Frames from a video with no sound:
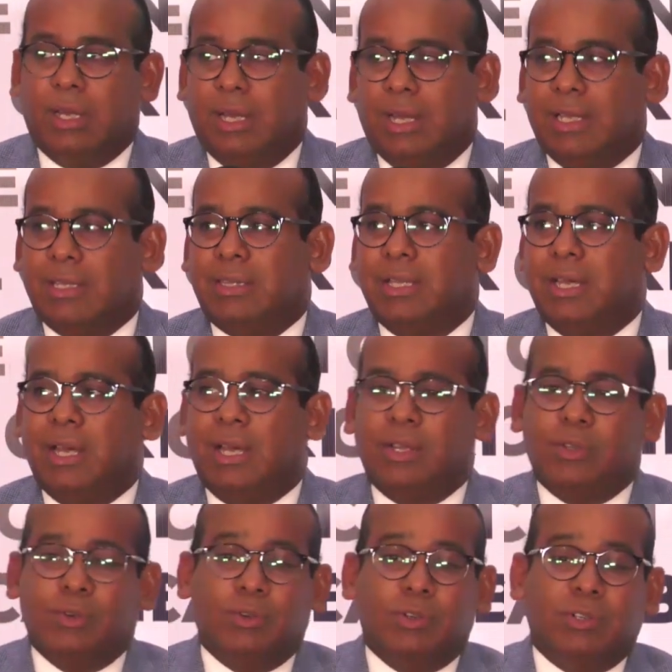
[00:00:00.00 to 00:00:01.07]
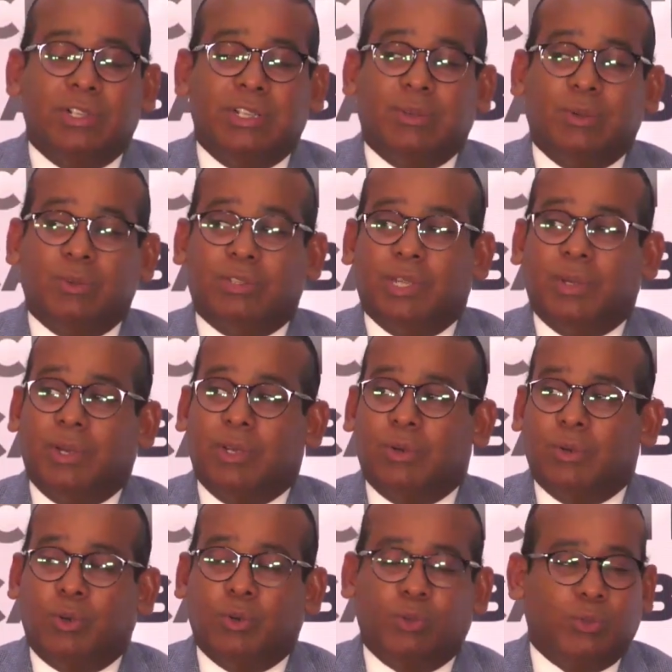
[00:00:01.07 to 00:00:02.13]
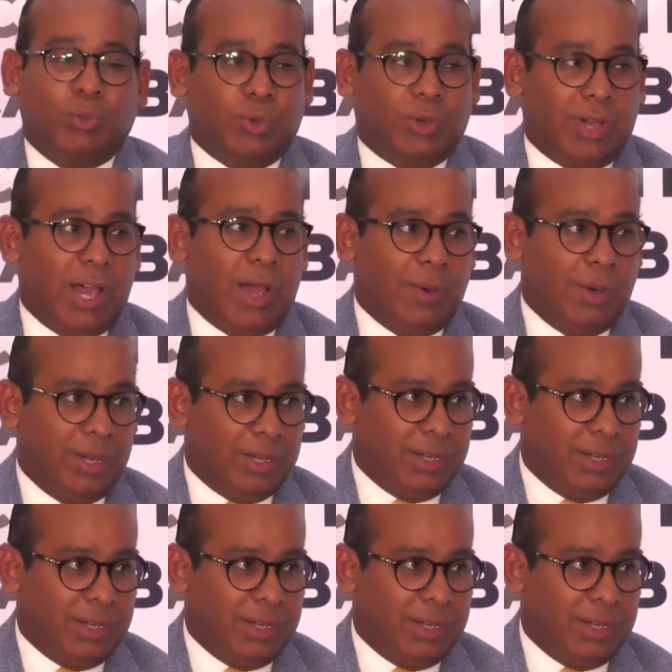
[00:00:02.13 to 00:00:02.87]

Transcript: este año inclusive no nos tocaba